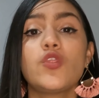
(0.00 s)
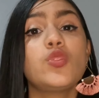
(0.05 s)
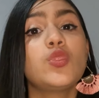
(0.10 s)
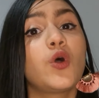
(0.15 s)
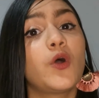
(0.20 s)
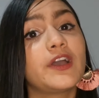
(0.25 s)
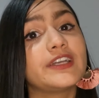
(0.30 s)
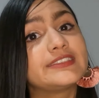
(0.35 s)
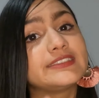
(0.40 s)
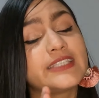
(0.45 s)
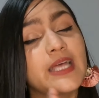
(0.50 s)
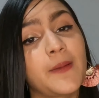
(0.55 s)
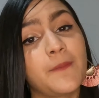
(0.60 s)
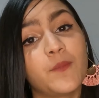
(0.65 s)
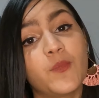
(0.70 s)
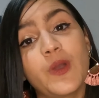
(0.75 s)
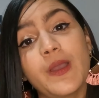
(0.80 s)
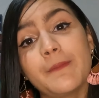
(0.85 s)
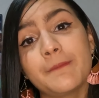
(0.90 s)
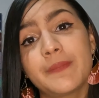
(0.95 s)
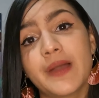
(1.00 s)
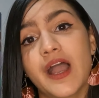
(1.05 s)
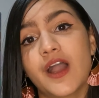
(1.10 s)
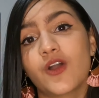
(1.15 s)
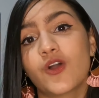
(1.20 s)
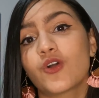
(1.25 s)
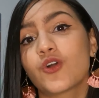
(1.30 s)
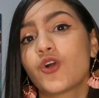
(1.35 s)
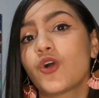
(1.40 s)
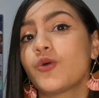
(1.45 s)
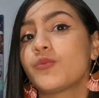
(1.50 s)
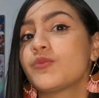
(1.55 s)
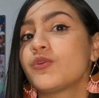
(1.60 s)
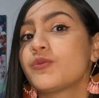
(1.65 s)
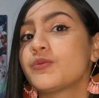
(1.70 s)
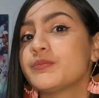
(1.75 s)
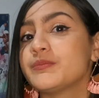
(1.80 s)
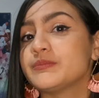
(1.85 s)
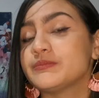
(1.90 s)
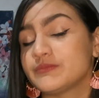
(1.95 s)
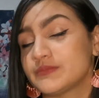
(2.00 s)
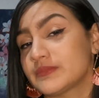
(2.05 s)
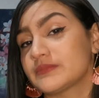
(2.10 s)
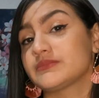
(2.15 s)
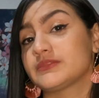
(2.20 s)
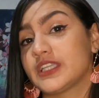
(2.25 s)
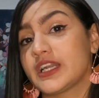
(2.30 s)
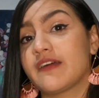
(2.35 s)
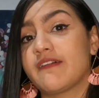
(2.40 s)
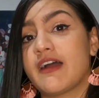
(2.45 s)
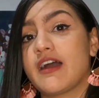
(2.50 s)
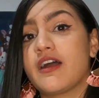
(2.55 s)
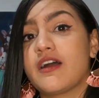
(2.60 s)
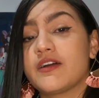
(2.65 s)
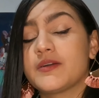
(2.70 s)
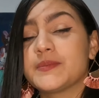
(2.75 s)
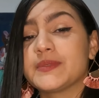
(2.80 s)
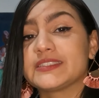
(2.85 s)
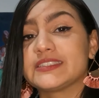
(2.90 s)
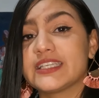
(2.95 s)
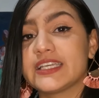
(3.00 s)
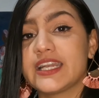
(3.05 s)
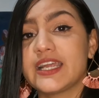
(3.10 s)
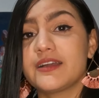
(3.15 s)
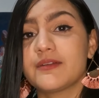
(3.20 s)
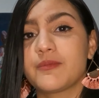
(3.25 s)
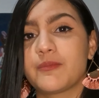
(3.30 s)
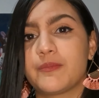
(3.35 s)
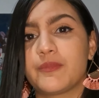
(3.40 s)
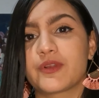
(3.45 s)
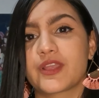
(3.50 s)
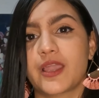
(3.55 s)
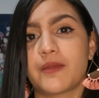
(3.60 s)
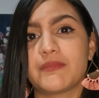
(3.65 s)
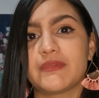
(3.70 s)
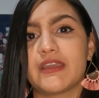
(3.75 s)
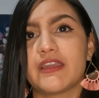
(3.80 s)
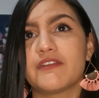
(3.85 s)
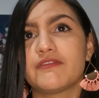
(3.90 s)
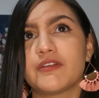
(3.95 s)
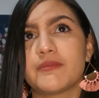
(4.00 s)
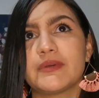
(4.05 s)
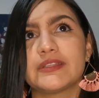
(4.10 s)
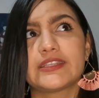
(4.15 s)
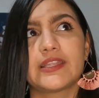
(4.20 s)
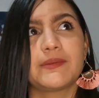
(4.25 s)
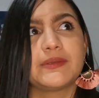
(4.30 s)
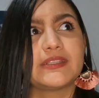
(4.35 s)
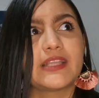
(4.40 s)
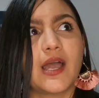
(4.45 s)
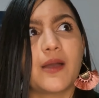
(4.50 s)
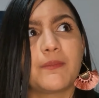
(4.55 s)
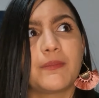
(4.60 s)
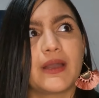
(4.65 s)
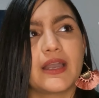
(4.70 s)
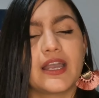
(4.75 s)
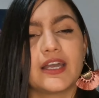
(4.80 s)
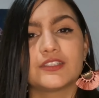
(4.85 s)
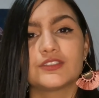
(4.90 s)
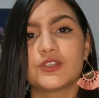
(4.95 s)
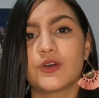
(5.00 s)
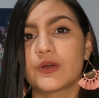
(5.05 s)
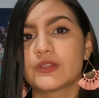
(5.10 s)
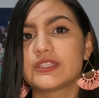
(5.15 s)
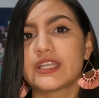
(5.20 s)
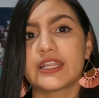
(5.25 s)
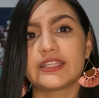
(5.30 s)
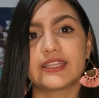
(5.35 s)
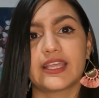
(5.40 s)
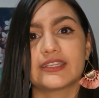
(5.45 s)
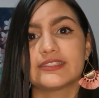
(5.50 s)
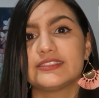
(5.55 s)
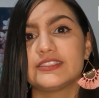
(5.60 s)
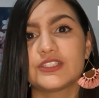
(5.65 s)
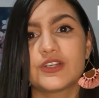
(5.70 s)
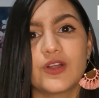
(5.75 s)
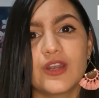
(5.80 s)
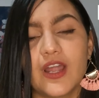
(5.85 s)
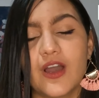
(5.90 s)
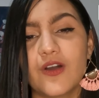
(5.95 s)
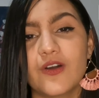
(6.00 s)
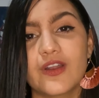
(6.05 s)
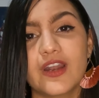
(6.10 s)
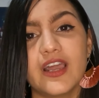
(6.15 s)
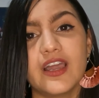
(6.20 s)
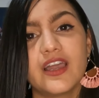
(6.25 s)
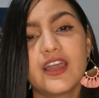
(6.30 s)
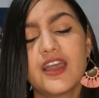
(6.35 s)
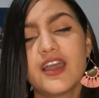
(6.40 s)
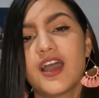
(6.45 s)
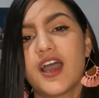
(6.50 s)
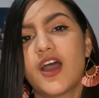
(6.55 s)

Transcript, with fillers: no es tan buen pago como trabajaba de mesera, porque mi jefe me terminaba pagando 35 la hora,